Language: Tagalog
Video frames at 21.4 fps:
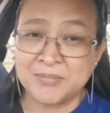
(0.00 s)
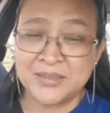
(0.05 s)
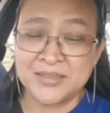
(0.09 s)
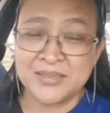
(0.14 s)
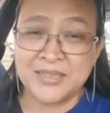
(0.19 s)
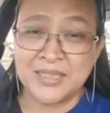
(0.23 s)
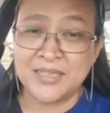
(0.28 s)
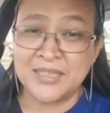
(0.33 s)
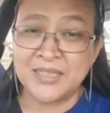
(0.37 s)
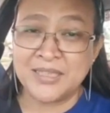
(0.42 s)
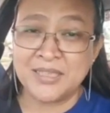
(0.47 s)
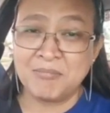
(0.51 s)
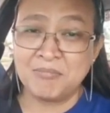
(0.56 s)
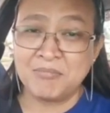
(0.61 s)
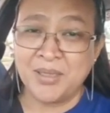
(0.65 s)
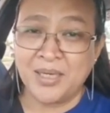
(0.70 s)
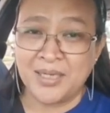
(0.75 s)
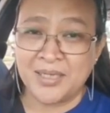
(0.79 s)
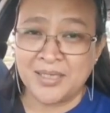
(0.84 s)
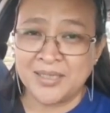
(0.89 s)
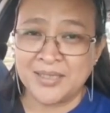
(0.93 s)

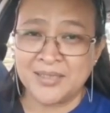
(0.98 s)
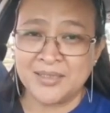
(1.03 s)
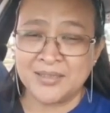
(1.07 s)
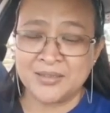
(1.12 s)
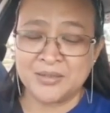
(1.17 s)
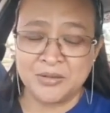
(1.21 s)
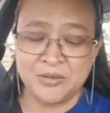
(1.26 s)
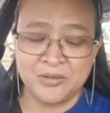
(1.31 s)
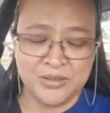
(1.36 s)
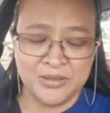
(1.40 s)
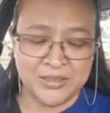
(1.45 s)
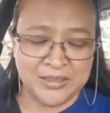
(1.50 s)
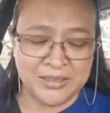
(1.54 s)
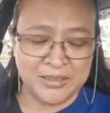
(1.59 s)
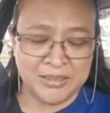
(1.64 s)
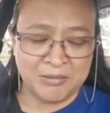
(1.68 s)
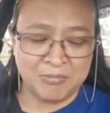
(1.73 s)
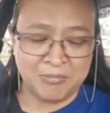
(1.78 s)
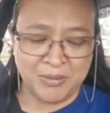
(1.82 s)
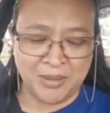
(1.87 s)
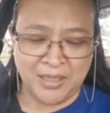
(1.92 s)
nakikibaka no
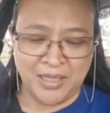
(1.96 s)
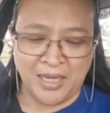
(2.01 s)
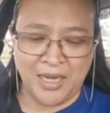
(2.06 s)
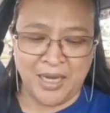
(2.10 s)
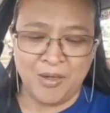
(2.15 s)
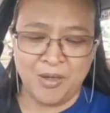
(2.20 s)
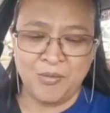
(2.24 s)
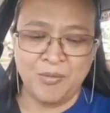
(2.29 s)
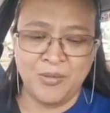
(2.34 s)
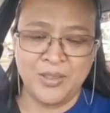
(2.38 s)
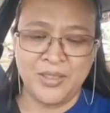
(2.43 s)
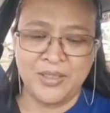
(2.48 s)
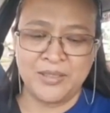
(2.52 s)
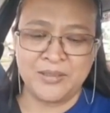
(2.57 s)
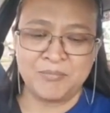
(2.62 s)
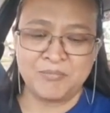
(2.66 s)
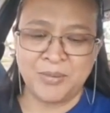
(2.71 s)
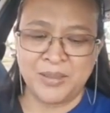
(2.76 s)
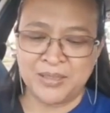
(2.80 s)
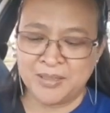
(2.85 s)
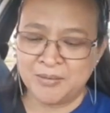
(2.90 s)
nakikipag-away
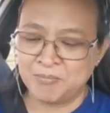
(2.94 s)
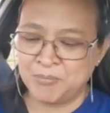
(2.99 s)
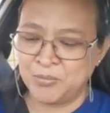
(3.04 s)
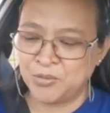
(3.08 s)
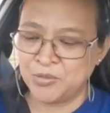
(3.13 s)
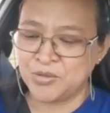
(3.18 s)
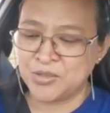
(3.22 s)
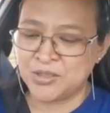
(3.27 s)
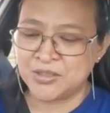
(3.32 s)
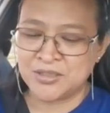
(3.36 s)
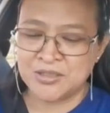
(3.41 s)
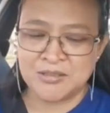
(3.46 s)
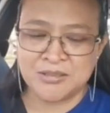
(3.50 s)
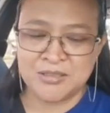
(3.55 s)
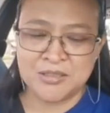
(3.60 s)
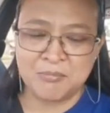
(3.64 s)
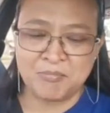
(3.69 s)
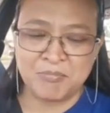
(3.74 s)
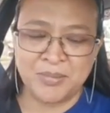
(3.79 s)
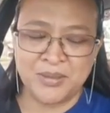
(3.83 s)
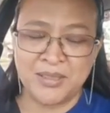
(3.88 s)
para po sa,
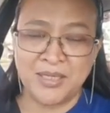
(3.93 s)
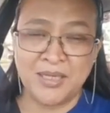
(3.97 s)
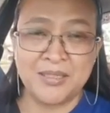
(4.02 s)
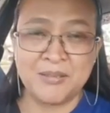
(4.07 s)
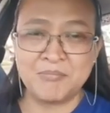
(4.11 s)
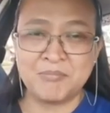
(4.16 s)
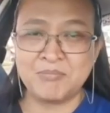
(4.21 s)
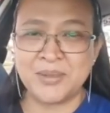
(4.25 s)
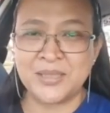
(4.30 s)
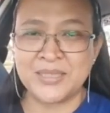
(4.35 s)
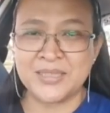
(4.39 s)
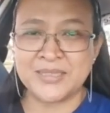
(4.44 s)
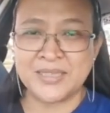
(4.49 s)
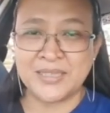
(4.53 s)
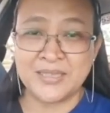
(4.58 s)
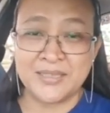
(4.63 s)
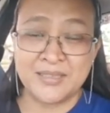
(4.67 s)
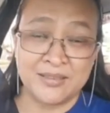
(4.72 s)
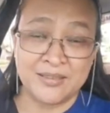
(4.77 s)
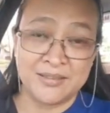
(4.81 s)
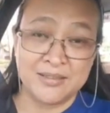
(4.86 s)
sa
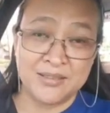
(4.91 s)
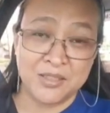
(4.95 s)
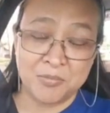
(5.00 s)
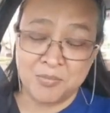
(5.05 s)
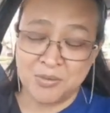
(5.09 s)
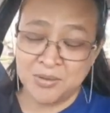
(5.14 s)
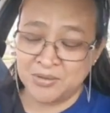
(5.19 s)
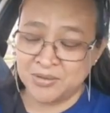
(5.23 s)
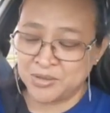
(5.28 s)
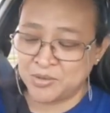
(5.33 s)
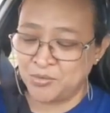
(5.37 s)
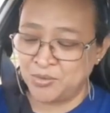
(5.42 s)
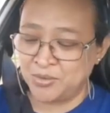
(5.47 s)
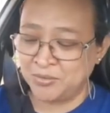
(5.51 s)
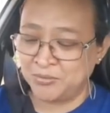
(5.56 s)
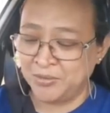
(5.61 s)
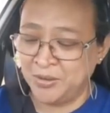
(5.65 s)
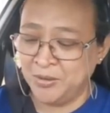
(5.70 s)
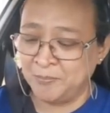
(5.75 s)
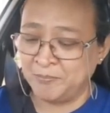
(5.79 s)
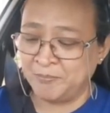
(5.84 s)
pananampalataya in the spiritual
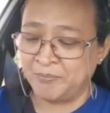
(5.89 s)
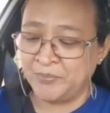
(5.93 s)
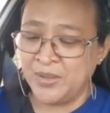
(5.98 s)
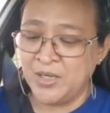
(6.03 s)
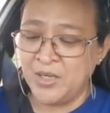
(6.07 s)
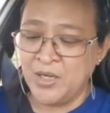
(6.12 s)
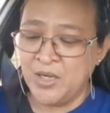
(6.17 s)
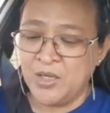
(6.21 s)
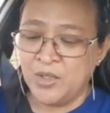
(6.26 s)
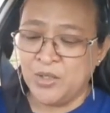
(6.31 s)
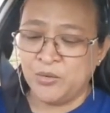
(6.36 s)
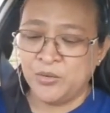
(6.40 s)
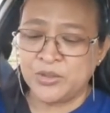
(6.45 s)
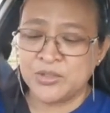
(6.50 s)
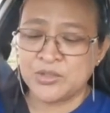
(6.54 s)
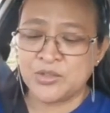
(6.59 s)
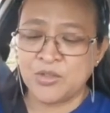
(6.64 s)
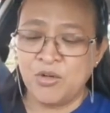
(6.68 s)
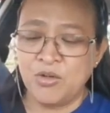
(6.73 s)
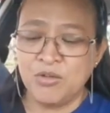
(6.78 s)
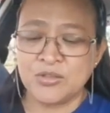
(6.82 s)
realm who
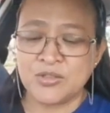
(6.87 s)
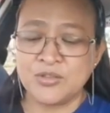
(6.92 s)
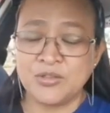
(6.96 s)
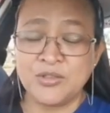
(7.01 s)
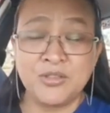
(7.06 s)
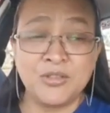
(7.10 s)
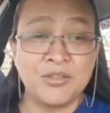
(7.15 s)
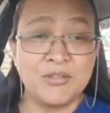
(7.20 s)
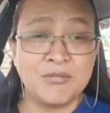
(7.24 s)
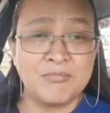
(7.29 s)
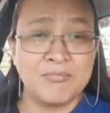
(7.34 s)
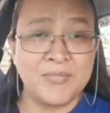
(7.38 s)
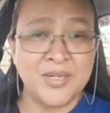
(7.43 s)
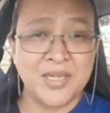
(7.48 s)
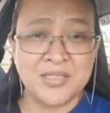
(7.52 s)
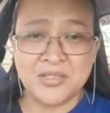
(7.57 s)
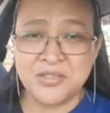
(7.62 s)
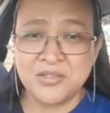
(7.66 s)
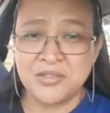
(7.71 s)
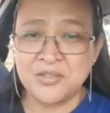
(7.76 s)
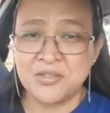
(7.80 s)
is also your
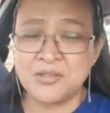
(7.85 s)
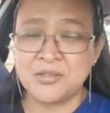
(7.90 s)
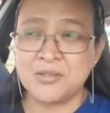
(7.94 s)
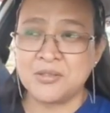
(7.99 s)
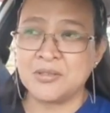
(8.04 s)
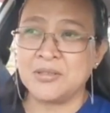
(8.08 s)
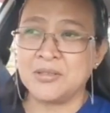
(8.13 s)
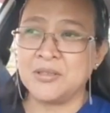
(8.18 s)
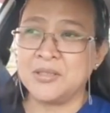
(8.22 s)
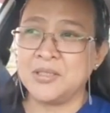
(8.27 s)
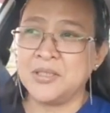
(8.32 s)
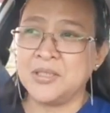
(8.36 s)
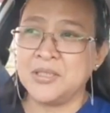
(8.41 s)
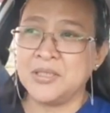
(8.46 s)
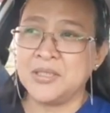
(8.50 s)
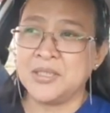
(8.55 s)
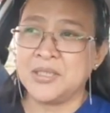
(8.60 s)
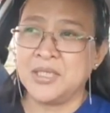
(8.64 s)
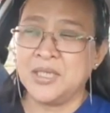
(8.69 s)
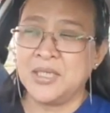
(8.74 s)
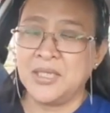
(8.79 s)
messenger
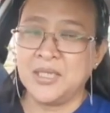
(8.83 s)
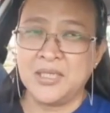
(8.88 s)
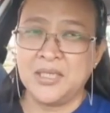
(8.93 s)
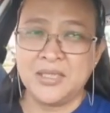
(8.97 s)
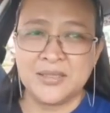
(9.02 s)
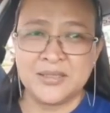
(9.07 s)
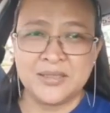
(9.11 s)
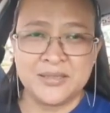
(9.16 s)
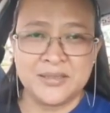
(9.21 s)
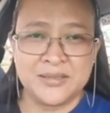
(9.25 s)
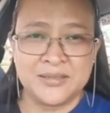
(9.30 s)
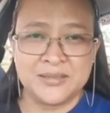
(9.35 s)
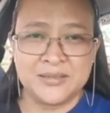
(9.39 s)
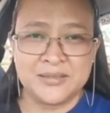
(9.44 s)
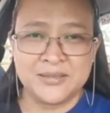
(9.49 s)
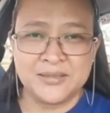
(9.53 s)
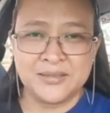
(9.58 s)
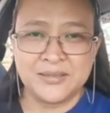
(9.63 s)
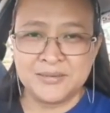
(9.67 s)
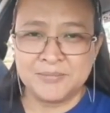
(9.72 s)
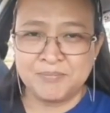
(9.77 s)
uh,
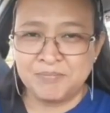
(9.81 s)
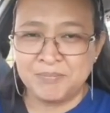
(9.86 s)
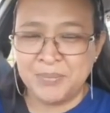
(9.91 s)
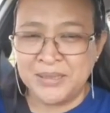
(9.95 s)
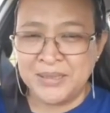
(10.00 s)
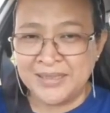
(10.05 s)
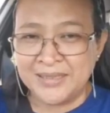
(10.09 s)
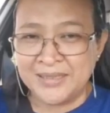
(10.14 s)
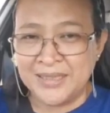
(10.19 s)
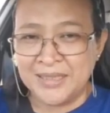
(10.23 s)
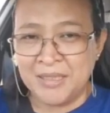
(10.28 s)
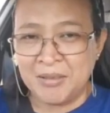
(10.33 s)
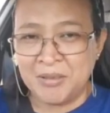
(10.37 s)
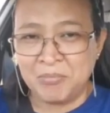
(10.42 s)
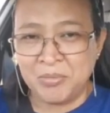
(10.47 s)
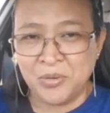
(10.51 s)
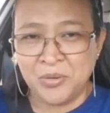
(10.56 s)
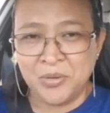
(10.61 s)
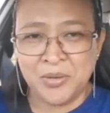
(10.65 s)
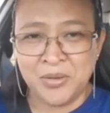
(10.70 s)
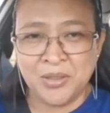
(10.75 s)
pinadala
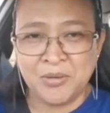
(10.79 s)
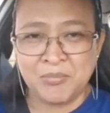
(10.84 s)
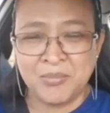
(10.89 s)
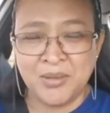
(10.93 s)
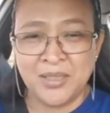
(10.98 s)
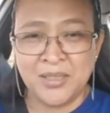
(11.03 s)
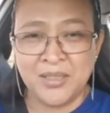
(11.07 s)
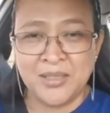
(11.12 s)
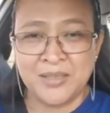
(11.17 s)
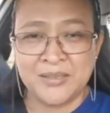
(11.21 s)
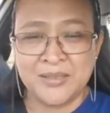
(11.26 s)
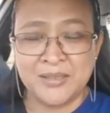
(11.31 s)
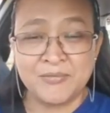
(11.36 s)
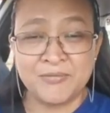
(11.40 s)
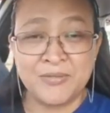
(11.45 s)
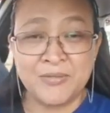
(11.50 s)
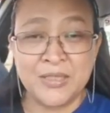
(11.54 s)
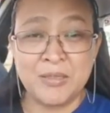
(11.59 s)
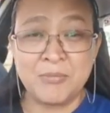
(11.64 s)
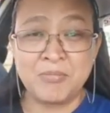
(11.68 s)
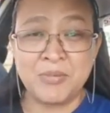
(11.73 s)
po ng mga ng
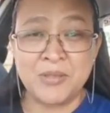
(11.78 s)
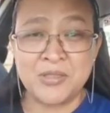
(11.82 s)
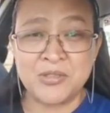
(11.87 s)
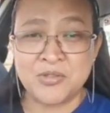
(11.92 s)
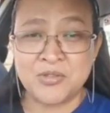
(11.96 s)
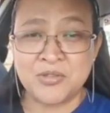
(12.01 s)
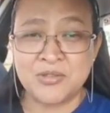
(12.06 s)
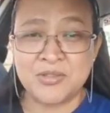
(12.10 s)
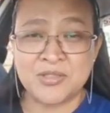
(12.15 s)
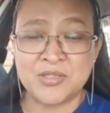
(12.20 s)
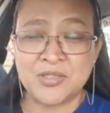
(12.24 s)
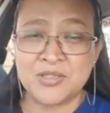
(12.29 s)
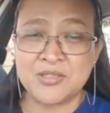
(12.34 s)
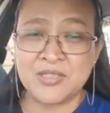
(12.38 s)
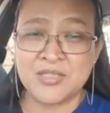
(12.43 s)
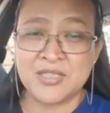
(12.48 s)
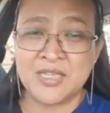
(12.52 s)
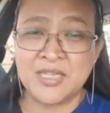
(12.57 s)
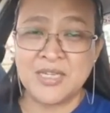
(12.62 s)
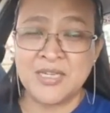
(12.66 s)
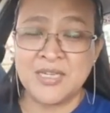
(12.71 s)
Philippine Church
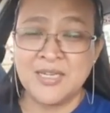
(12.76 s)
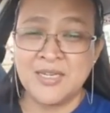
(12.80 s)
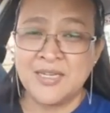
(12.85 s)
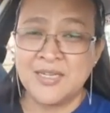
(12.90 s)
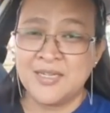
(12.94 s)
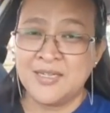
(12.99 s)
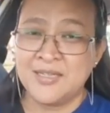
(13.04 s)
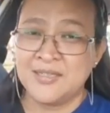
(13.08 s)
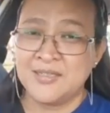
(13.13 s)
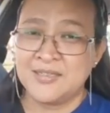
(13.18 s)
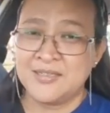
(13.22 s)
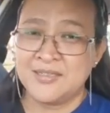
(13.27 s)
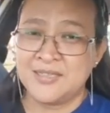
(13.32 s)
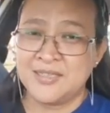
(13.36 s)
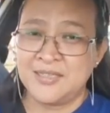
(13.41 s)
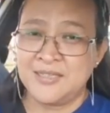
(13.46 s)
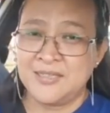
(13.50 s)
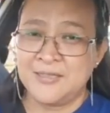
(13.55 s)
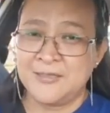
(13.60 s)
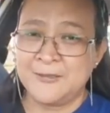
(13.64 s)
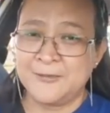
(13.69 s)
si
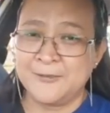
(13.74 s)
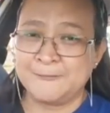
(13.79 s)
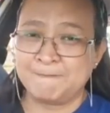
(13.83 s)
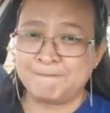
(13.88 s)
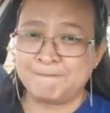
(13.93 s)
si